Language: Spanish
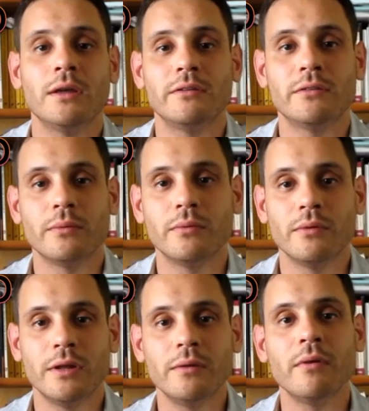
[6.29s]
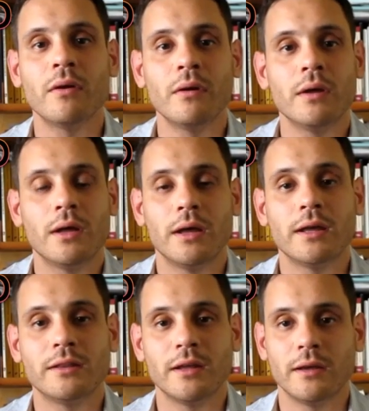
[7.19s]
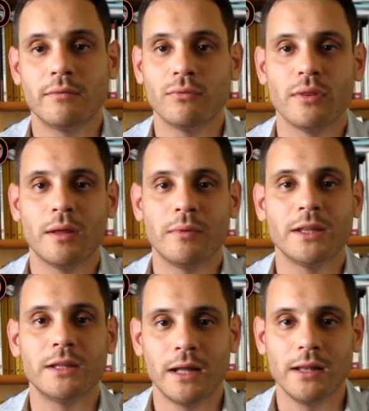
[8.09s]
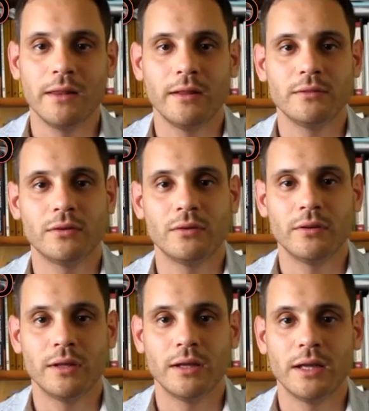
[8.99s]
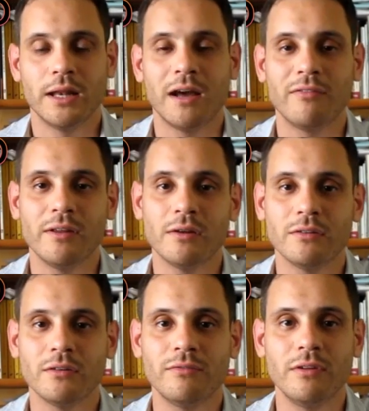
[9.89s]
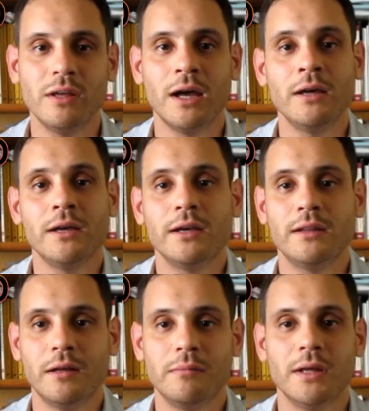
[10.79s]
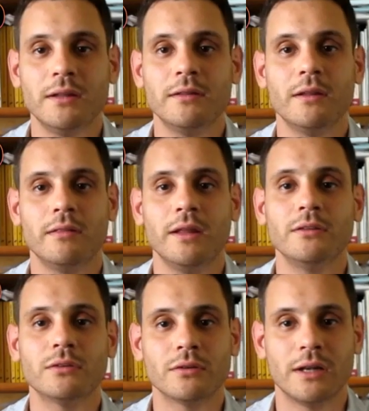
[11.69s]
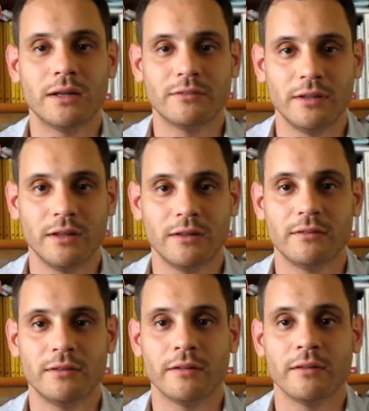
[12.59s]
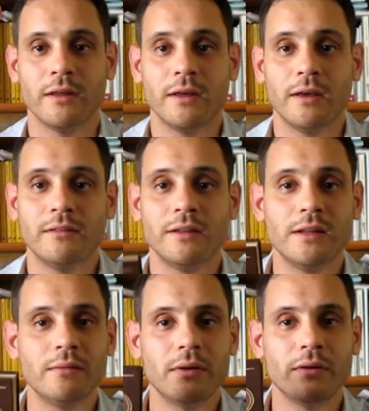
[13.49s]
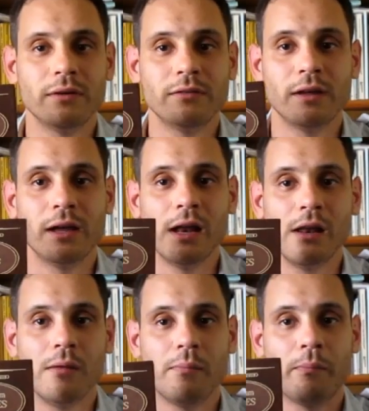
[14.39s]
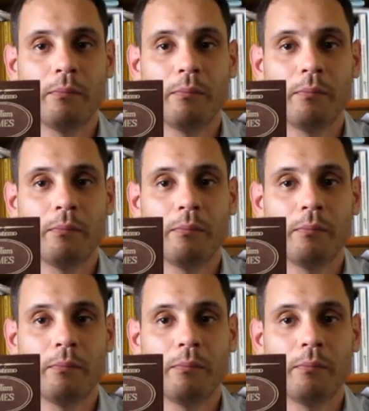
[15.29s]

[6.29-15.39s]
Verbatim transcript: y sobre un libro este, fundamental dentro de la filosofía y también dentro de las ciencias. Ese libro es El